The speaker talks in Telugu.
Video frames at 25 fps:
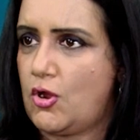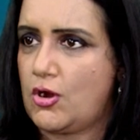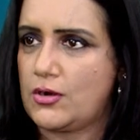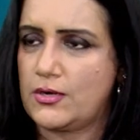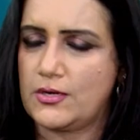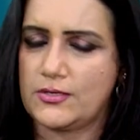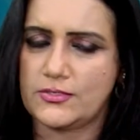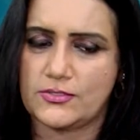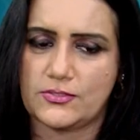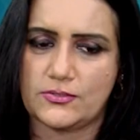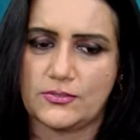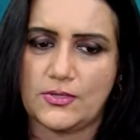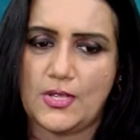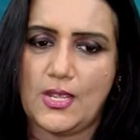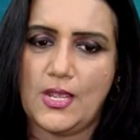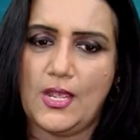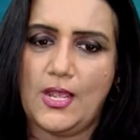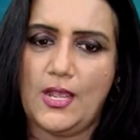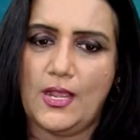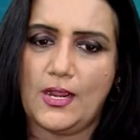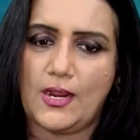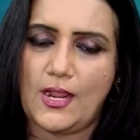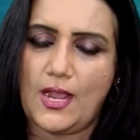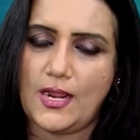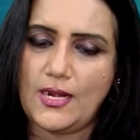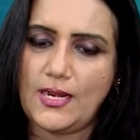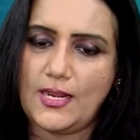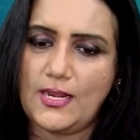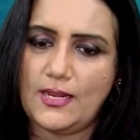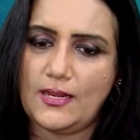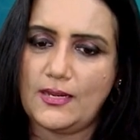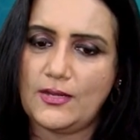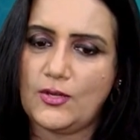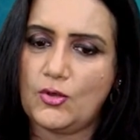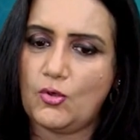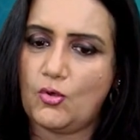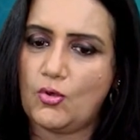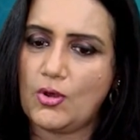డాక్టర్స్ కానీ
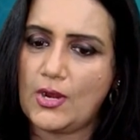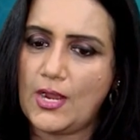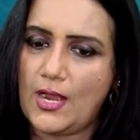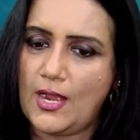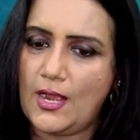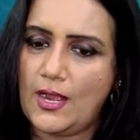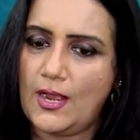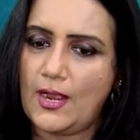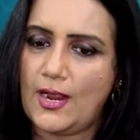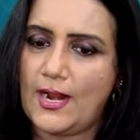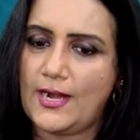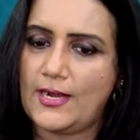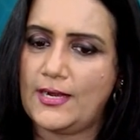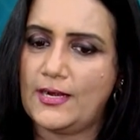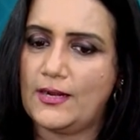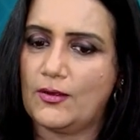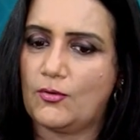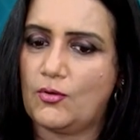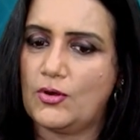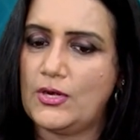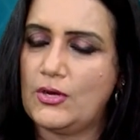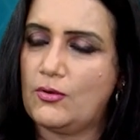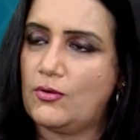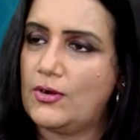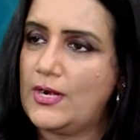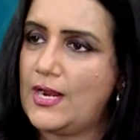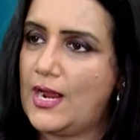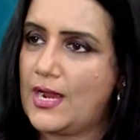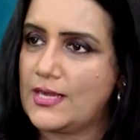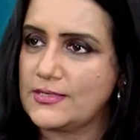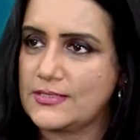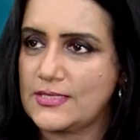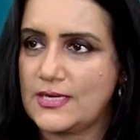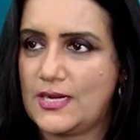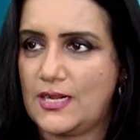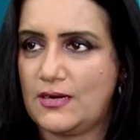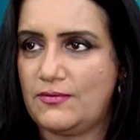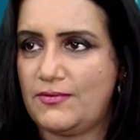యోగా అండ్ కొన్ని కొన్ని
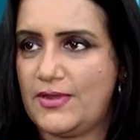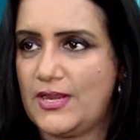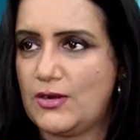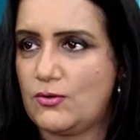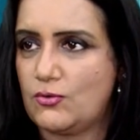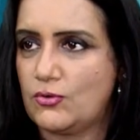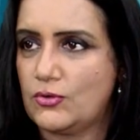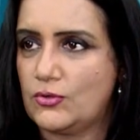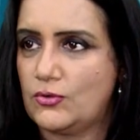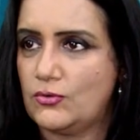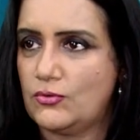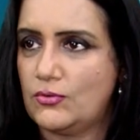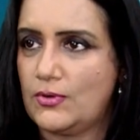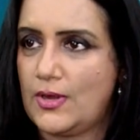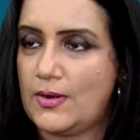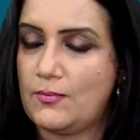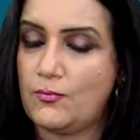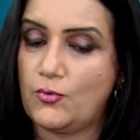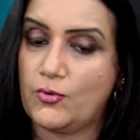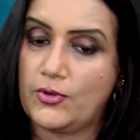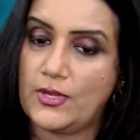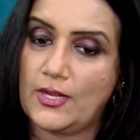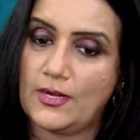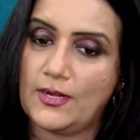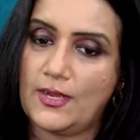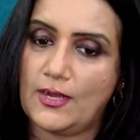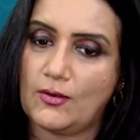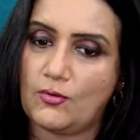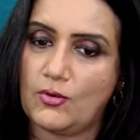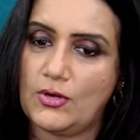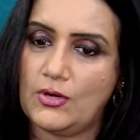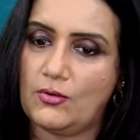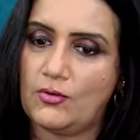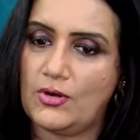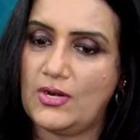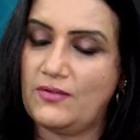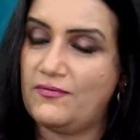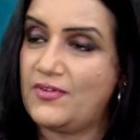ఆసనాలు వేయకూడదు అండ్ ముఖ్యంగా
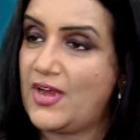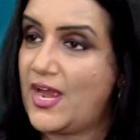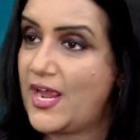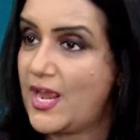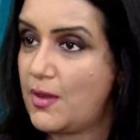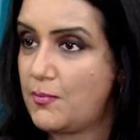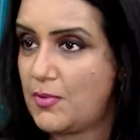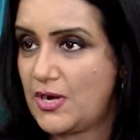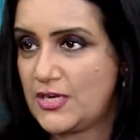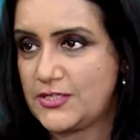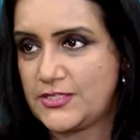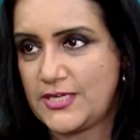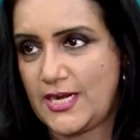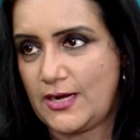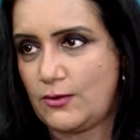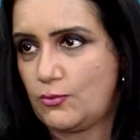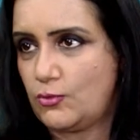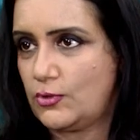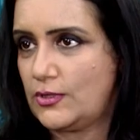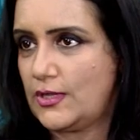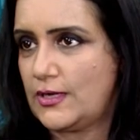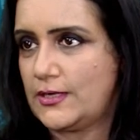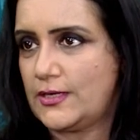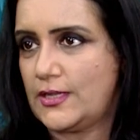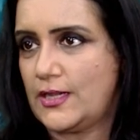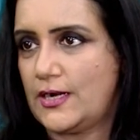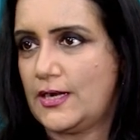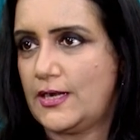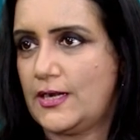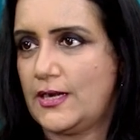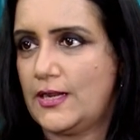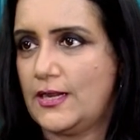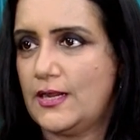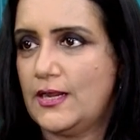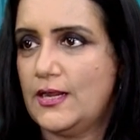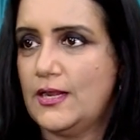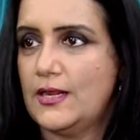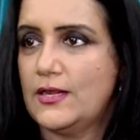కొన్ని కొన్ని వ్యాయామాలు
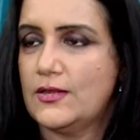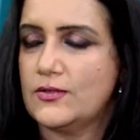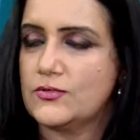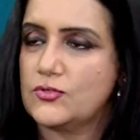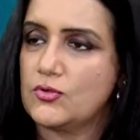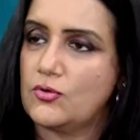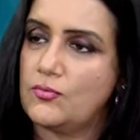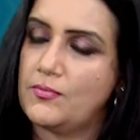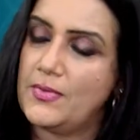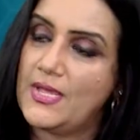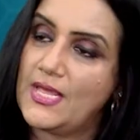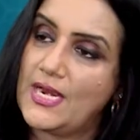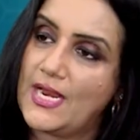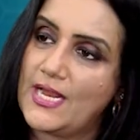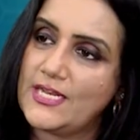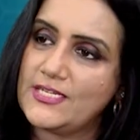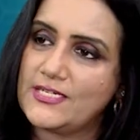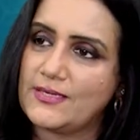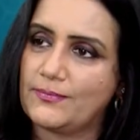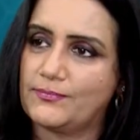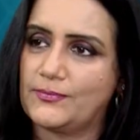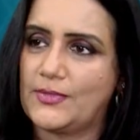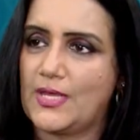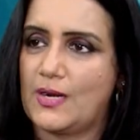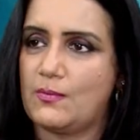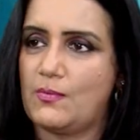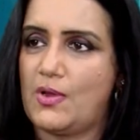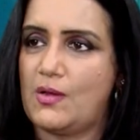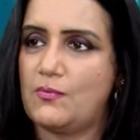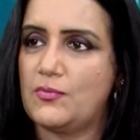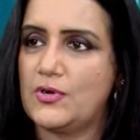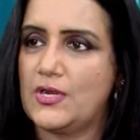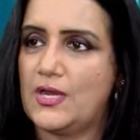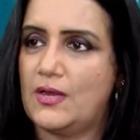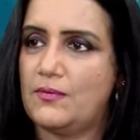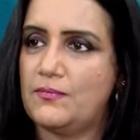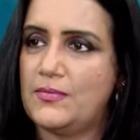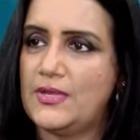చేయకూడదు సో మీరేం చెప్తారు
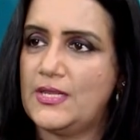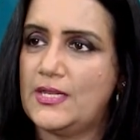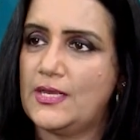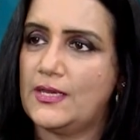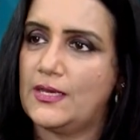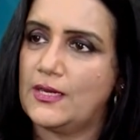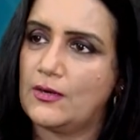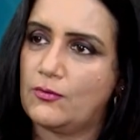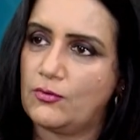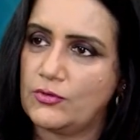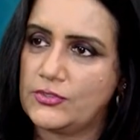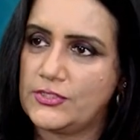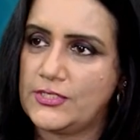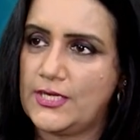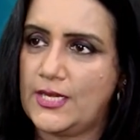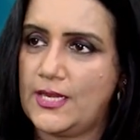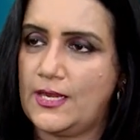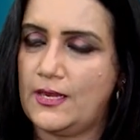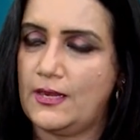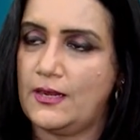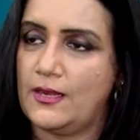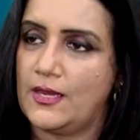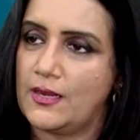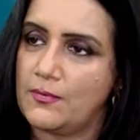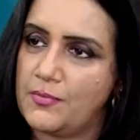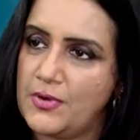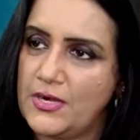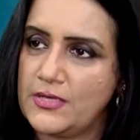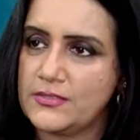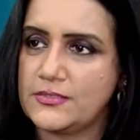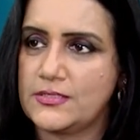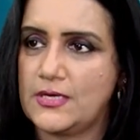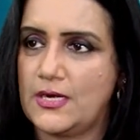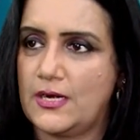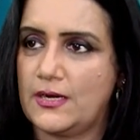మామూలుగా మీ దగ్గరకు వచ్చే గర్భిణీ